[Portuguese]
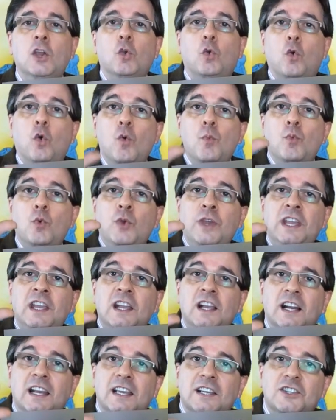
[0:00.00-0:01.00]
Como o
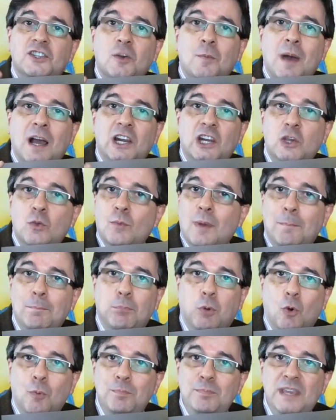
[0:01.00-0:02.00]
inglês é uma língua
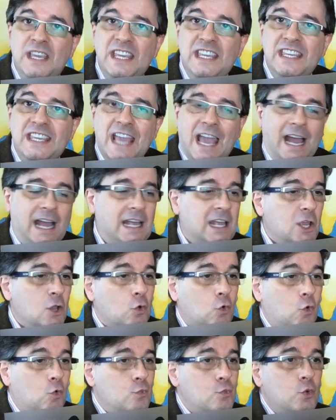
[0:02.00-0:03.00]
bobinha,
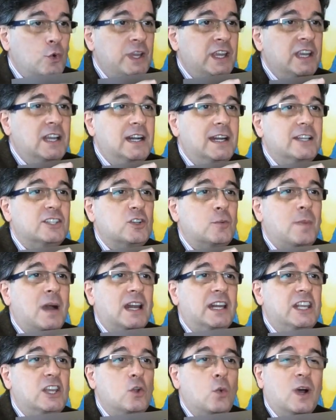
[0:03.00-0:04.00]
como o inglês é uma
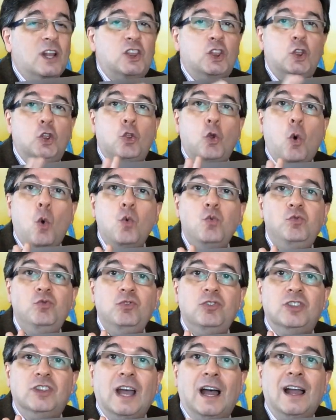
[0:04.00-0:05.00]
língua
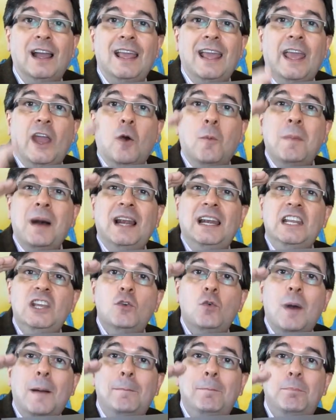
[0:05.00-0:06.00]
tonta, é uma
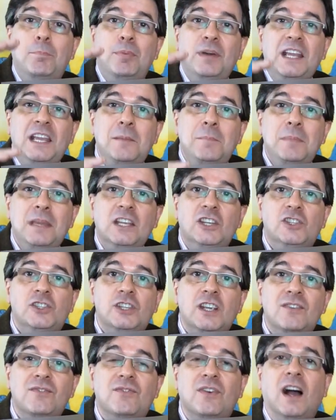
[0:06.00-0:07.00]
língua
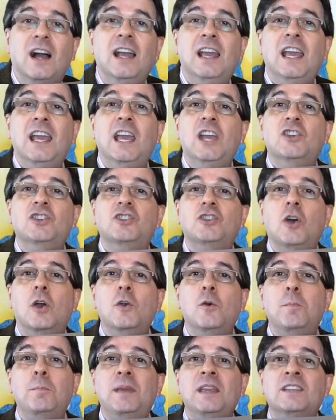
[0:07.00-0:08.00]
primitiva, é só
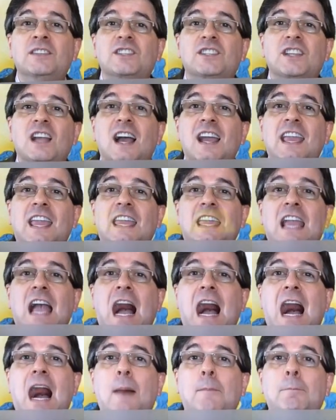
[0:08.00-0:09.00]
eu pensar em
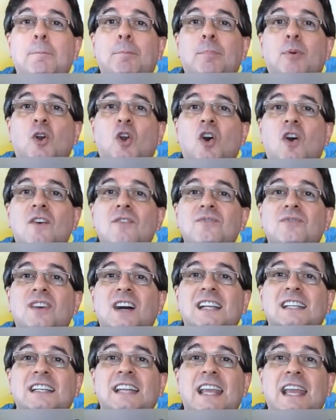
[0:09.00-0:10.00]
a
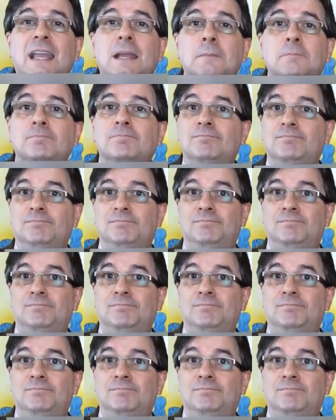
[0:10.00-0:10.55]
prova de.